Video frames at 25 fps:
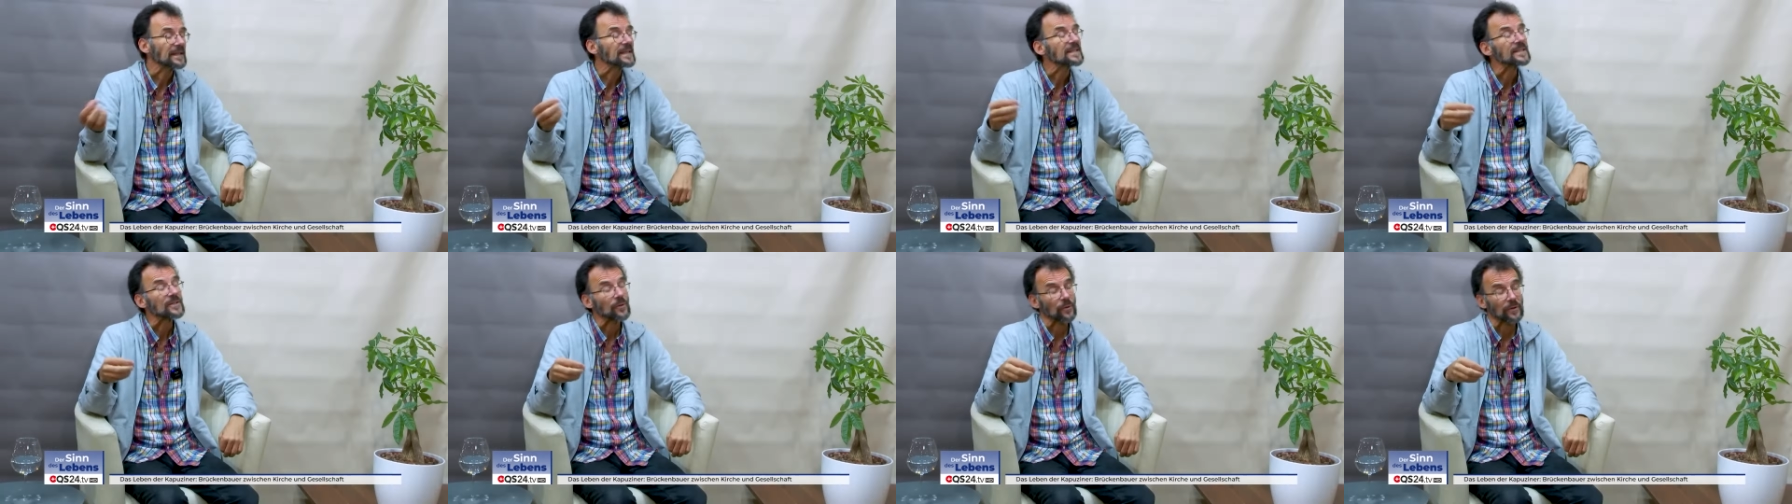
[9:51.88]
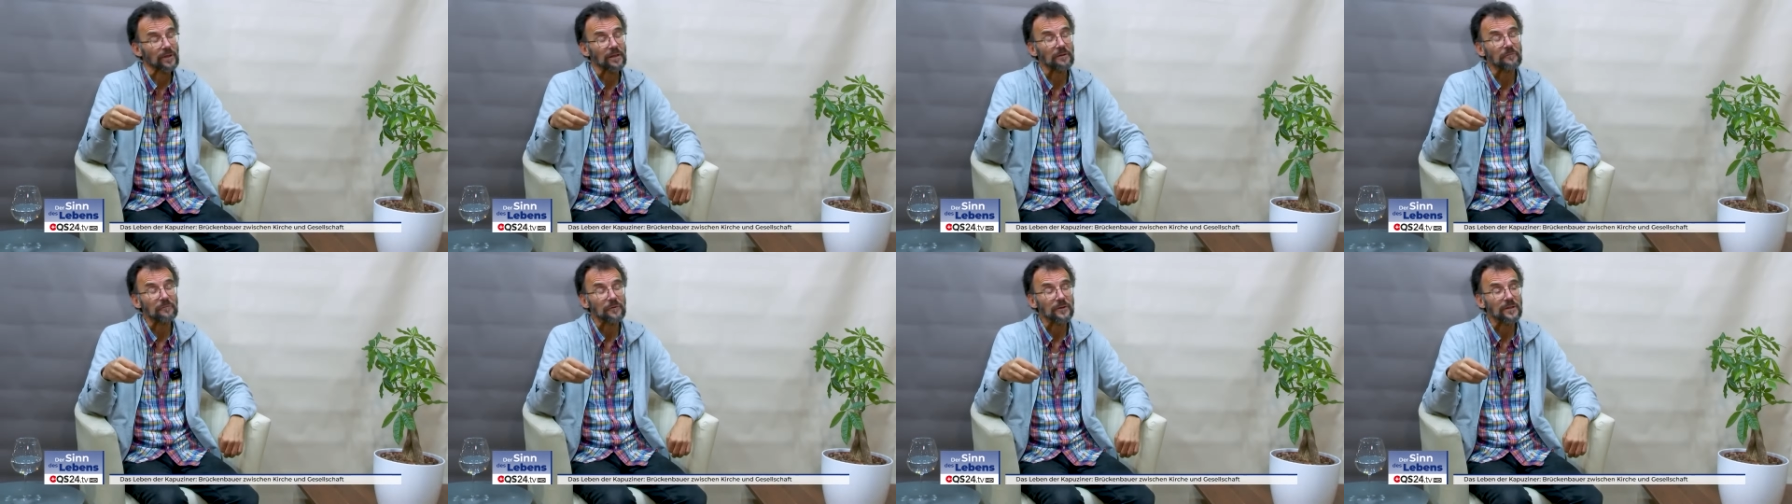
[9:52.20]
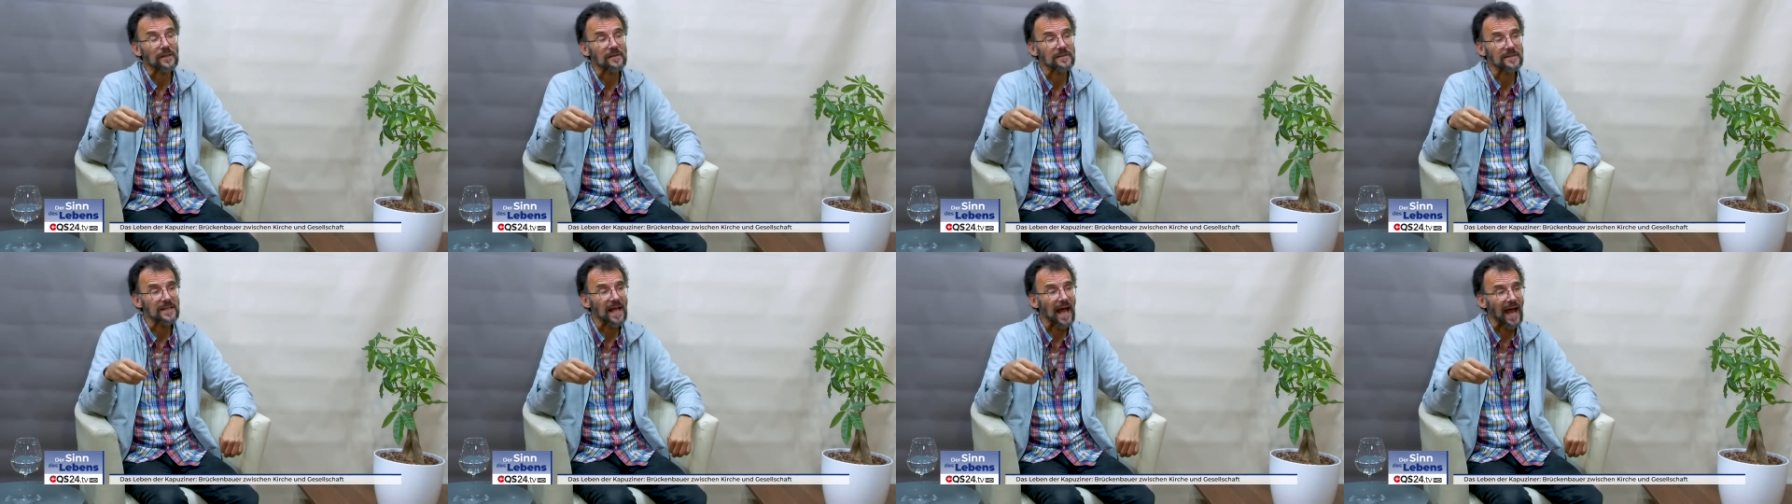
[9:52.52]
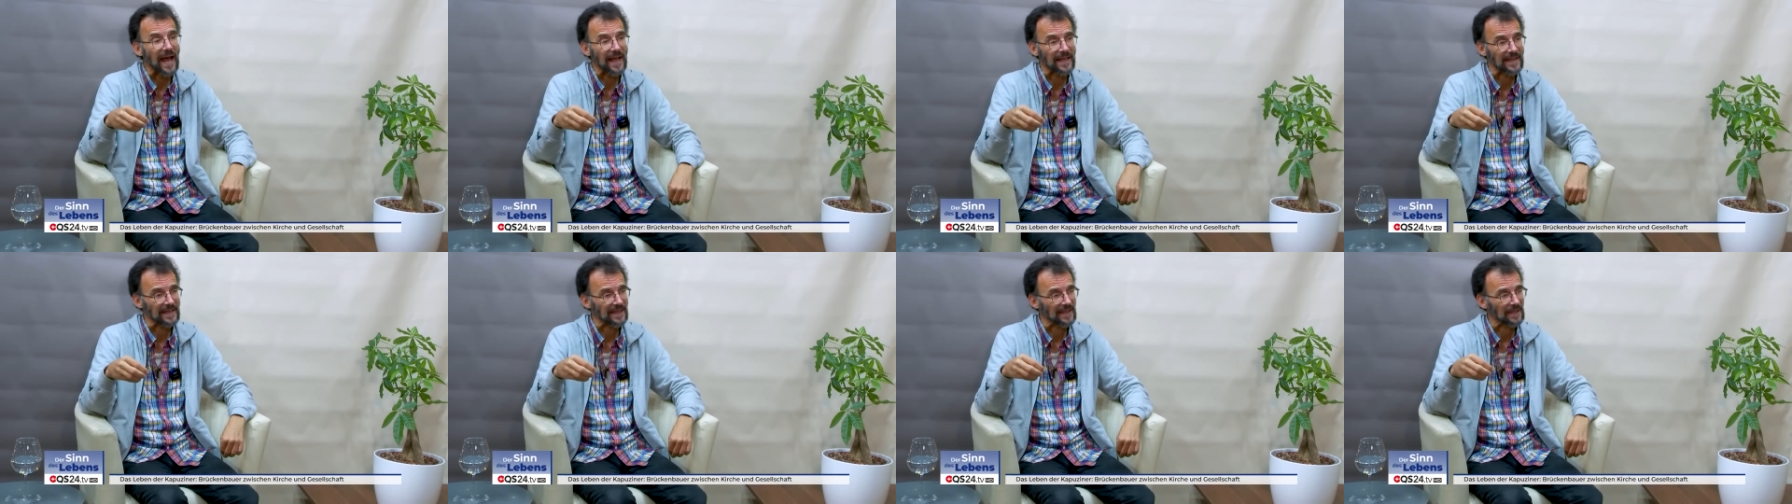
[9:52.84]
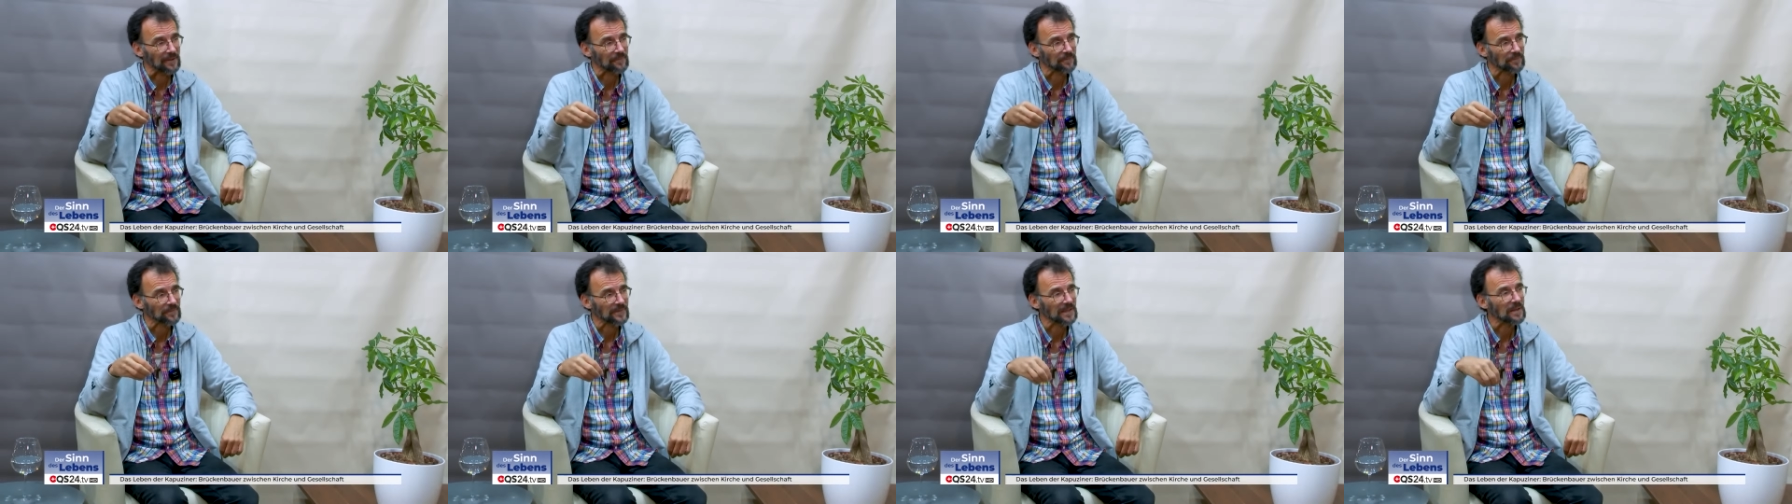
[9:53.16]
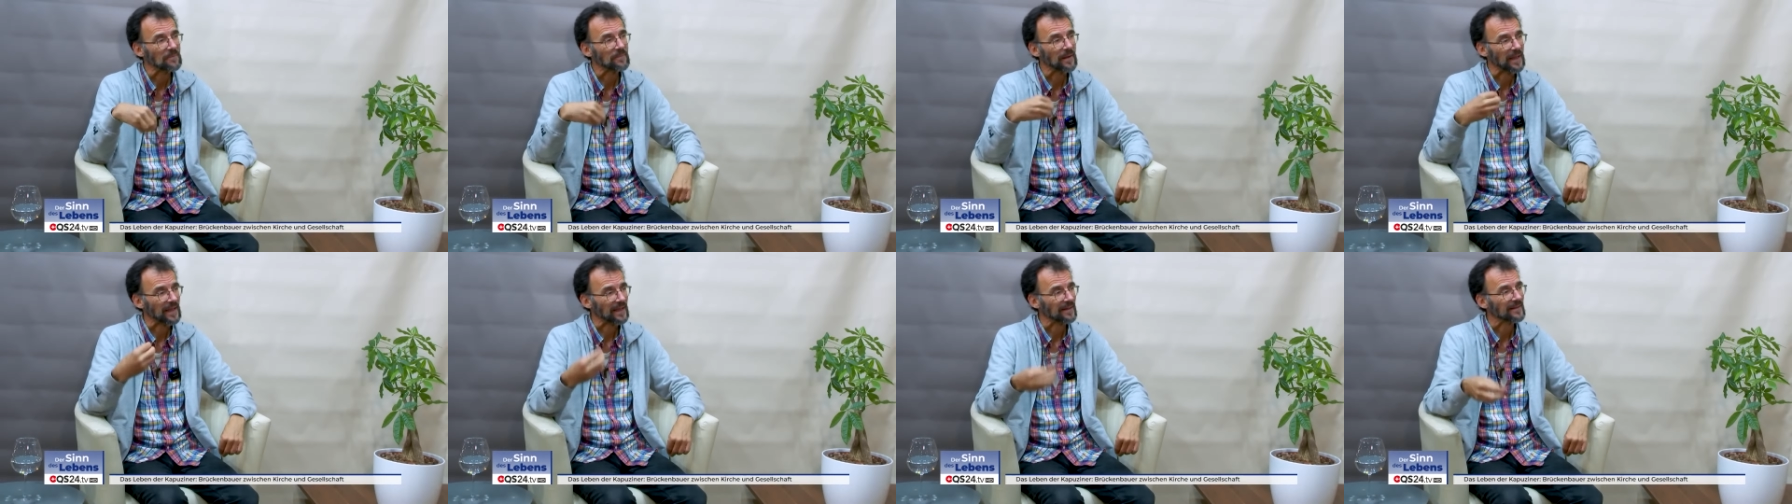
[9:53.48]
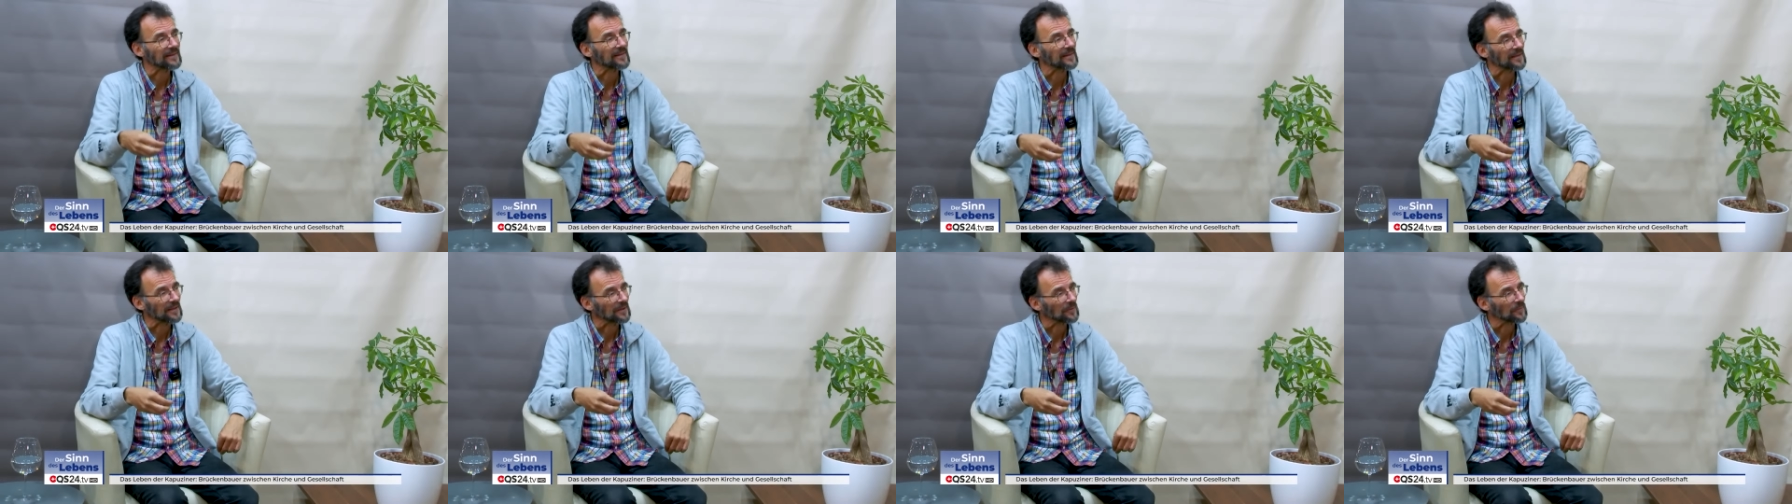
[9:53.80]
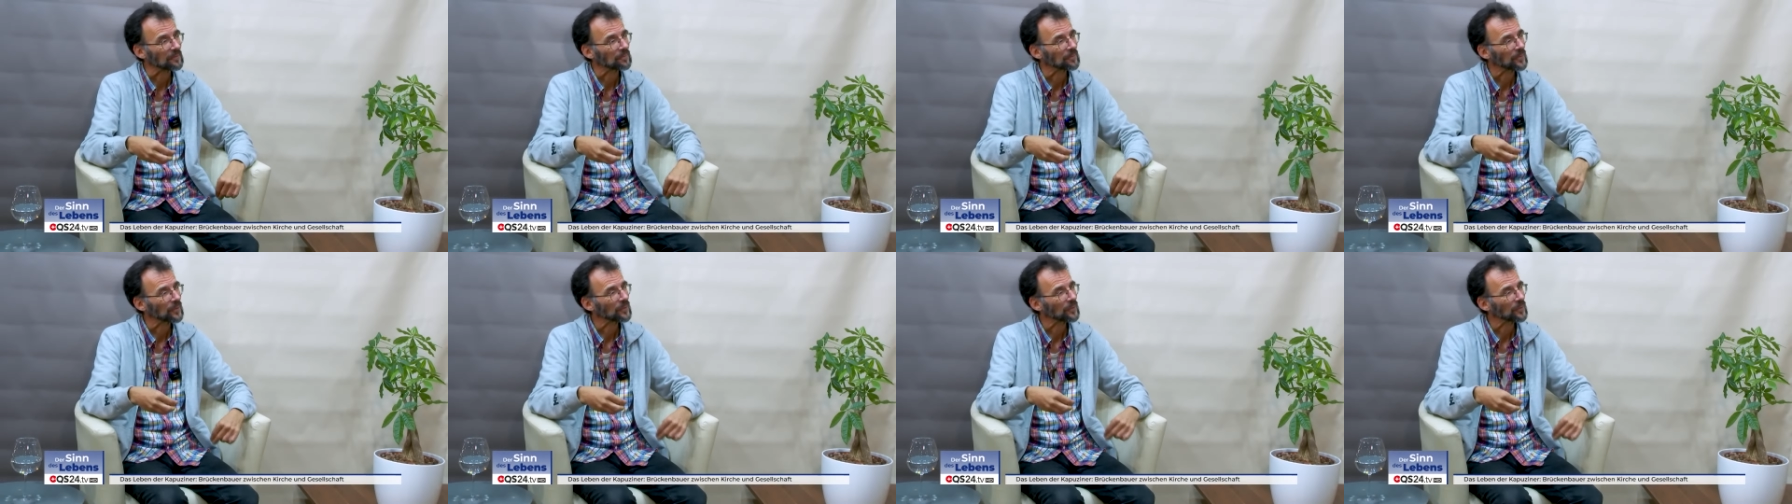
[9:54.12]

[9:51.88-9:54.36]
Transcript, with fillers: die sorgen für das Heil, die beten